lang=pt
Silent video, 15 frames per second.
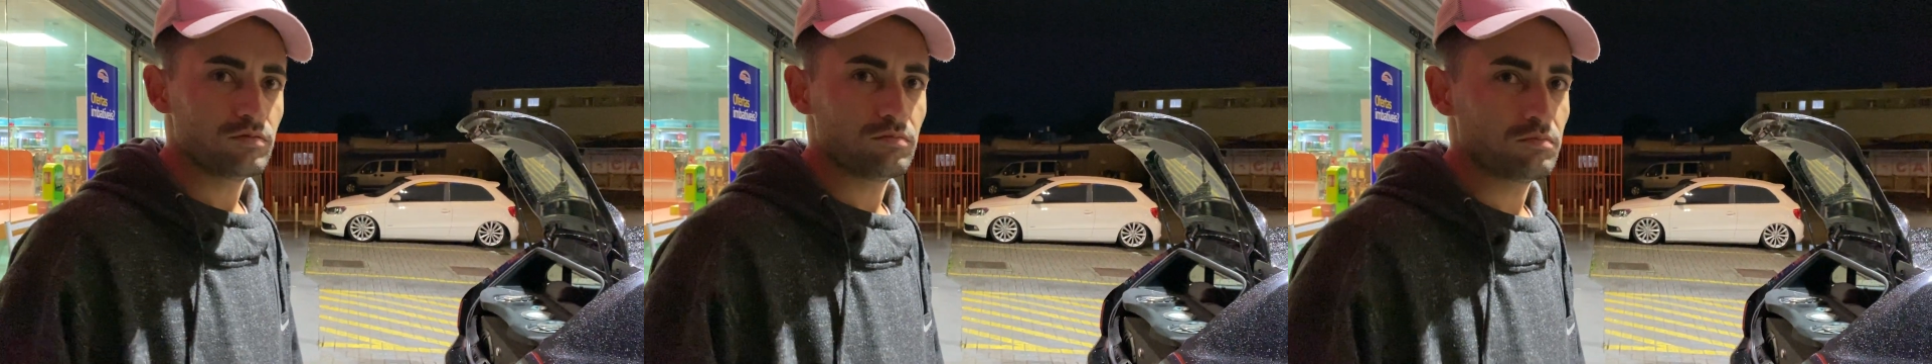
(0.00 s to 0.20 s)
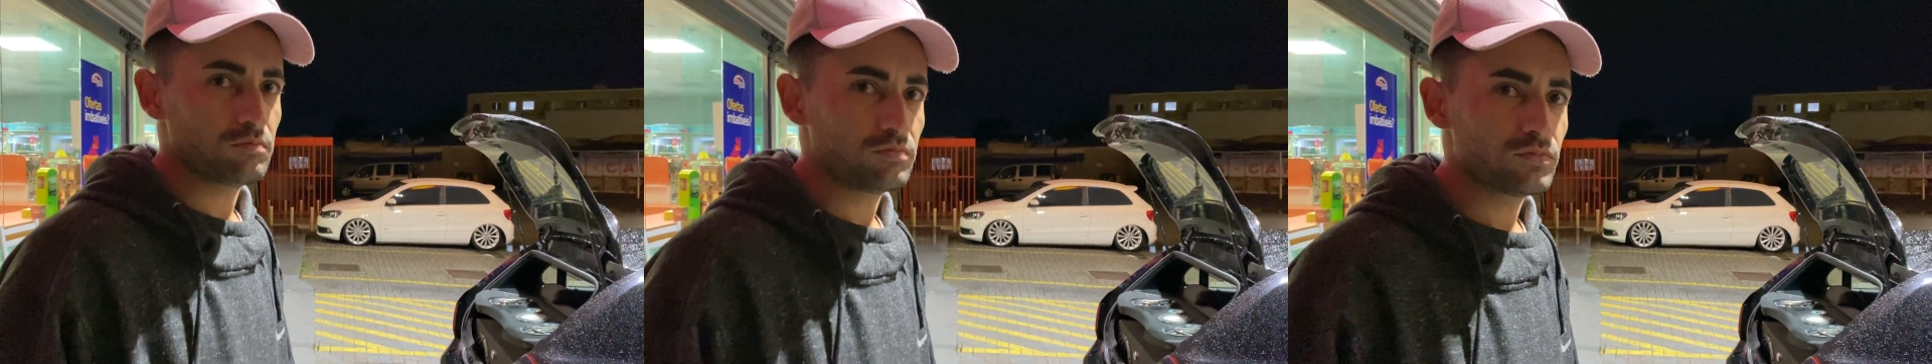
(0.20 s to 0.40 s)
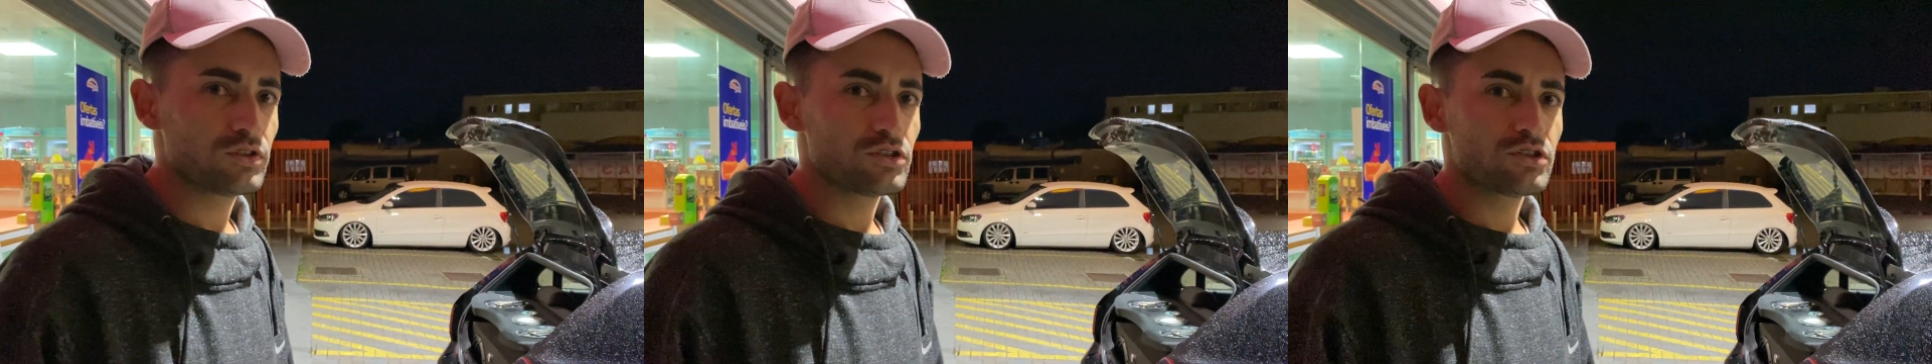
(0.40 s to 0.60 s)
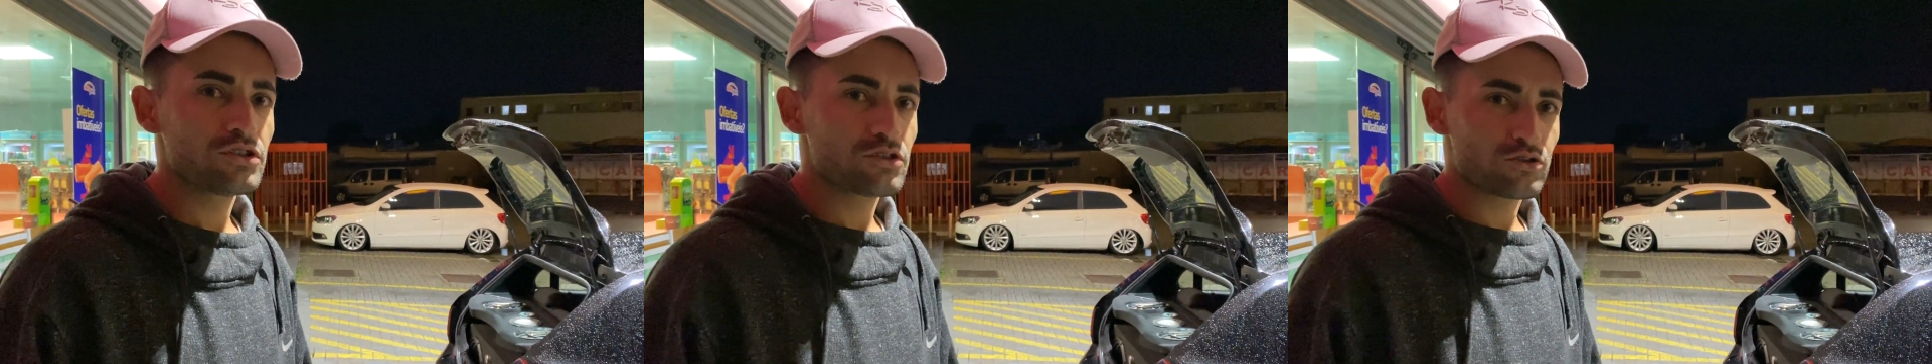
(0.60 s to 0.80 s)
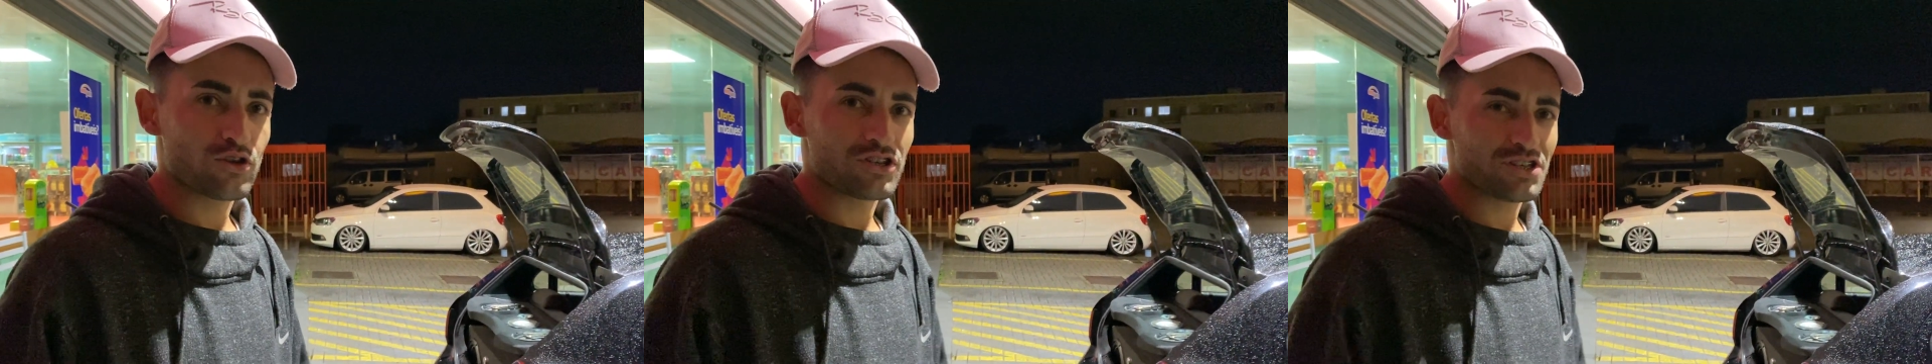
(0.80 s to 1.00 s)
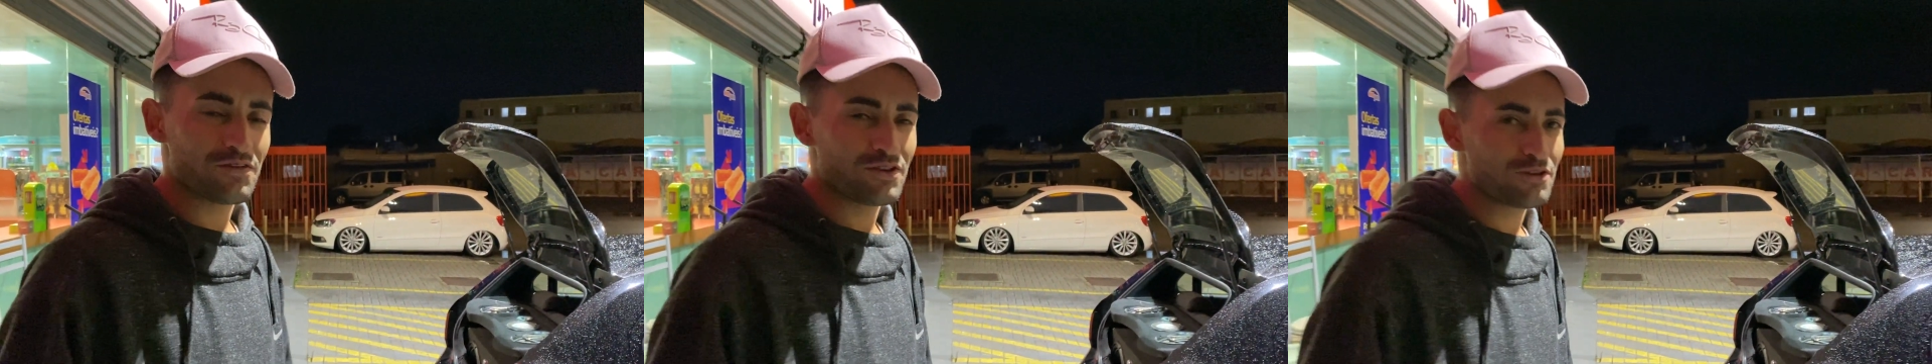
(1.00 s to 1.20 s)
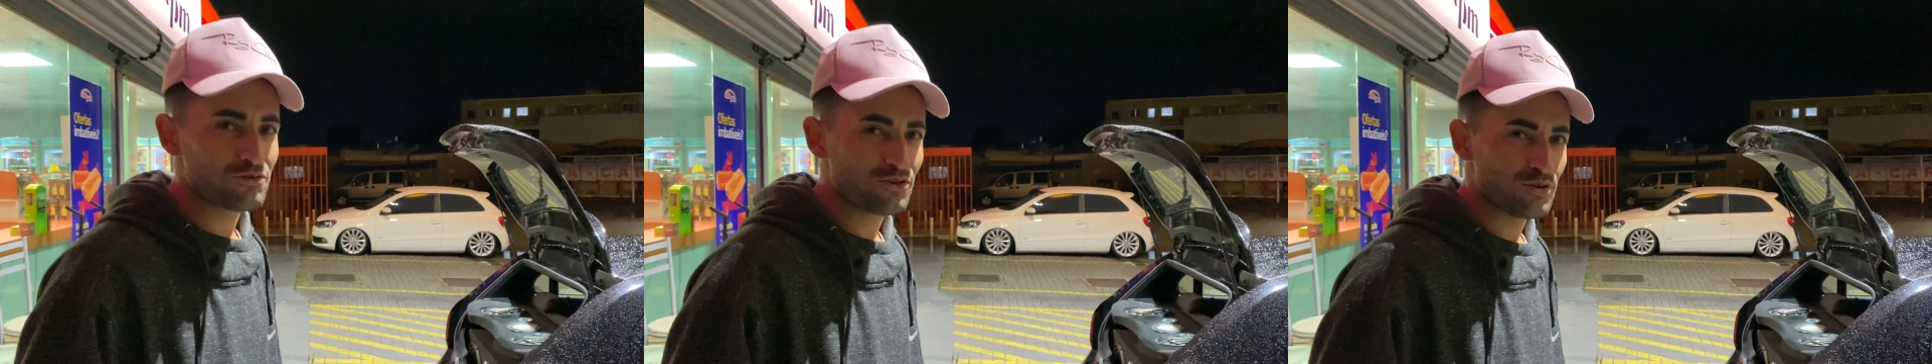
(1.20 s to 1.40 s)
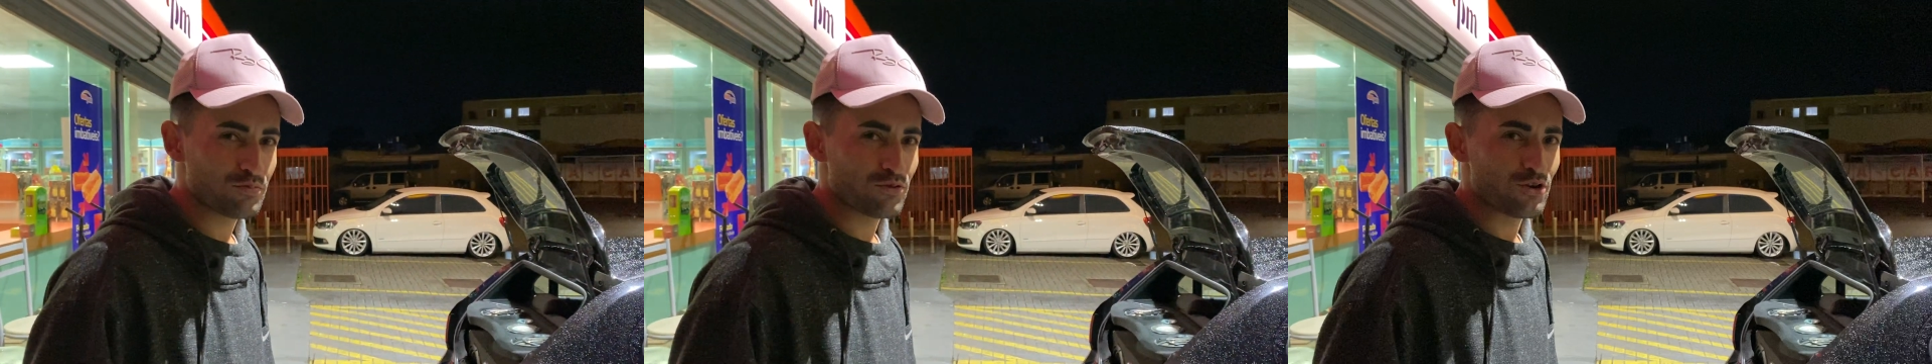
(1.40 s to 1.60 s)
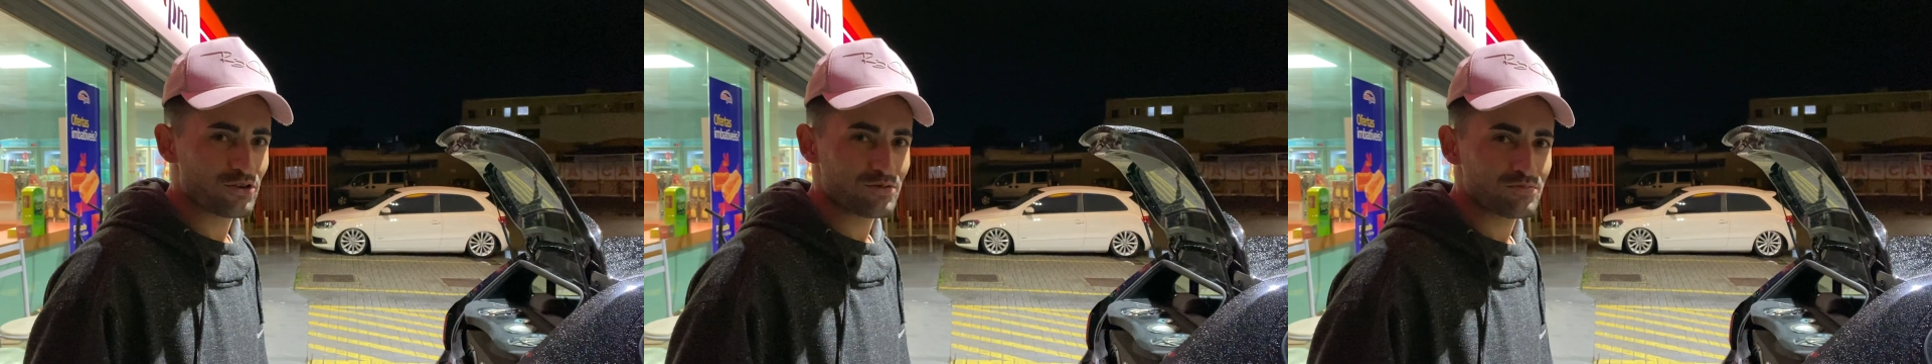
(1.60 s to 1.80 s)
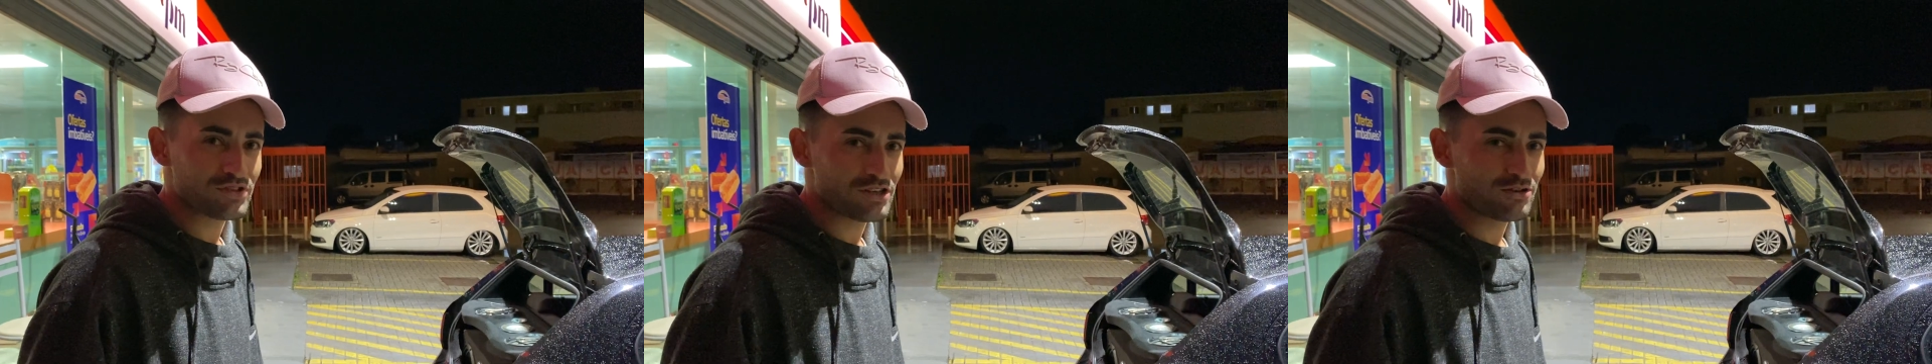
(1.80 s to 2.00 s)
Só se aventura só mesmo, se aventura, porque gosta um
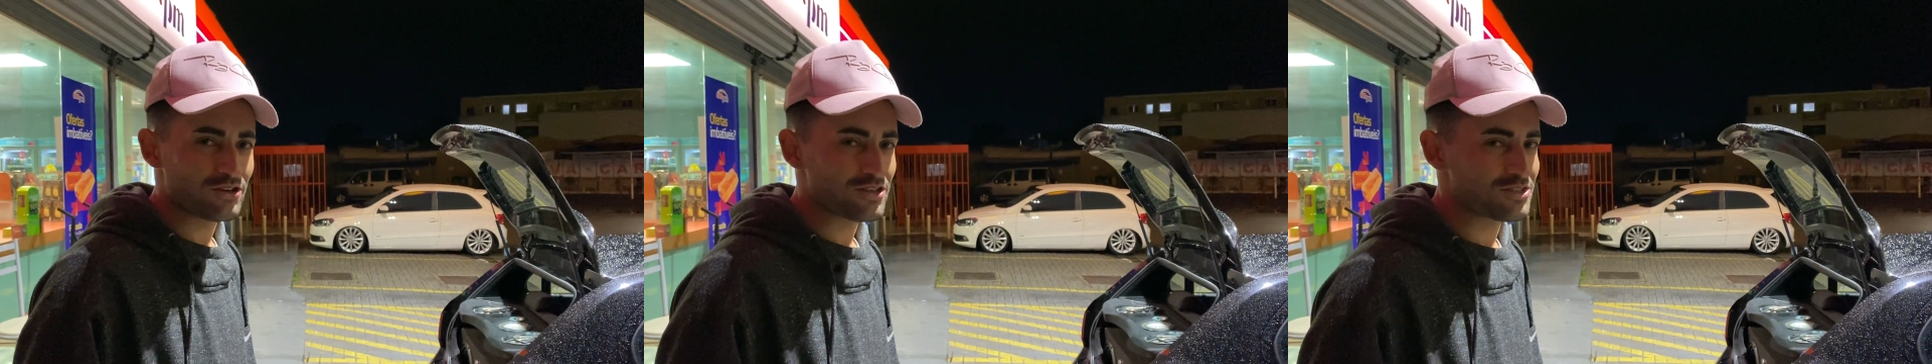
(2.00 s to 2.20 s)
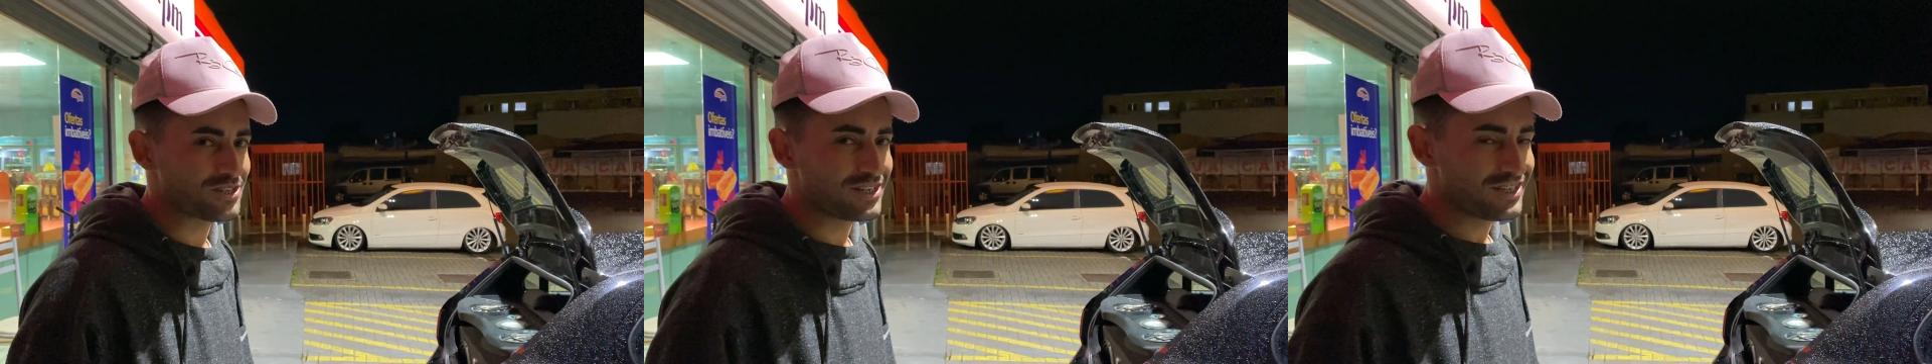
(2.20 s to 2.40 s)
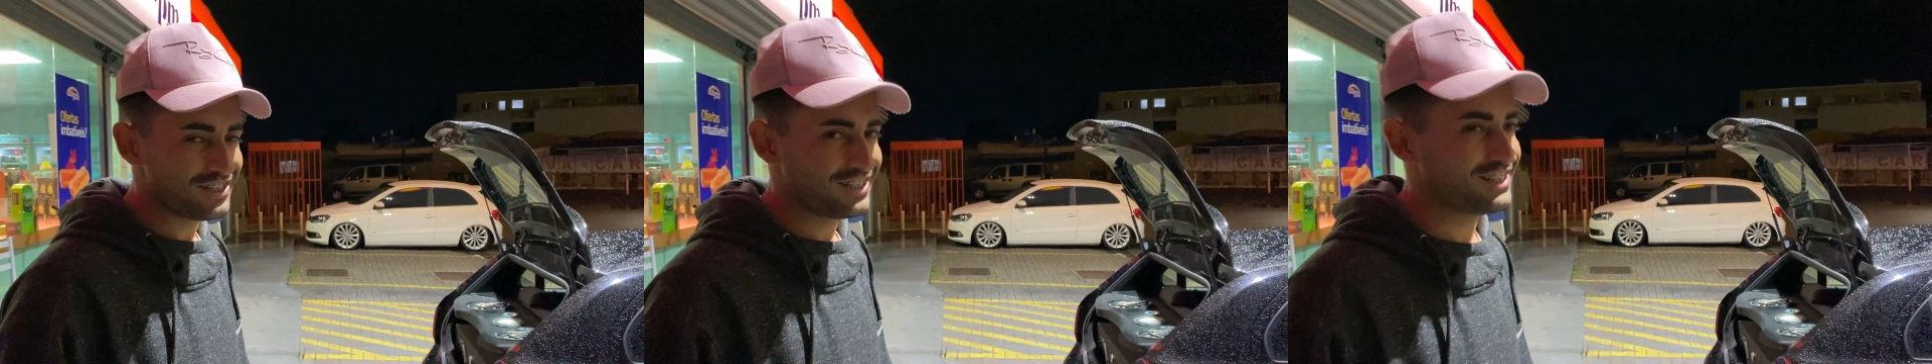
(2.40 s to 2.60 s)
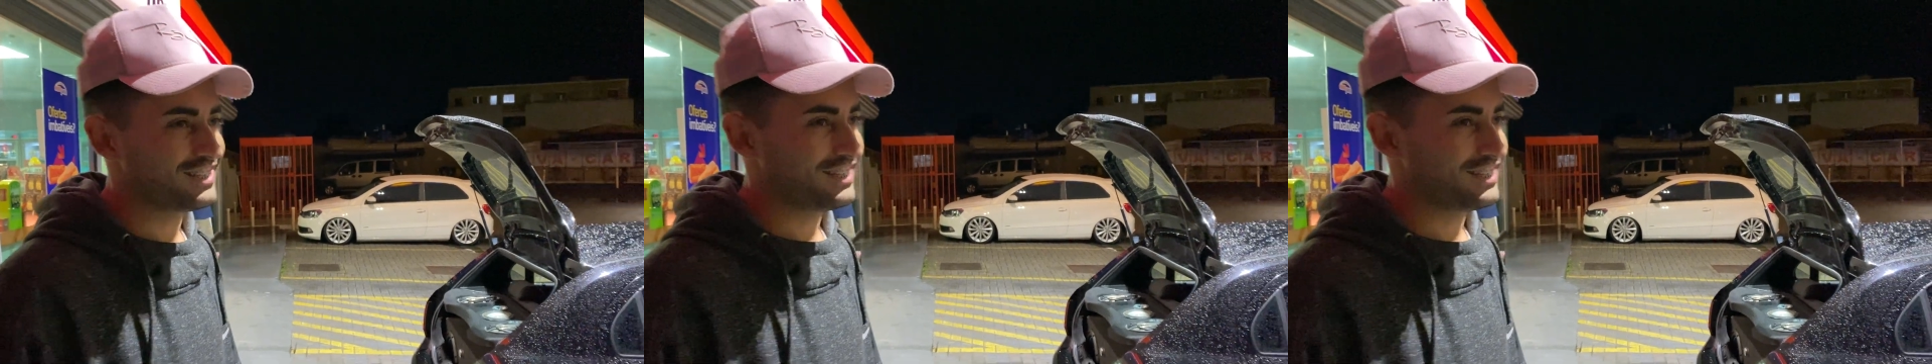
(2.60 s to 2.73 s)
mesmo. Porque gosta, é.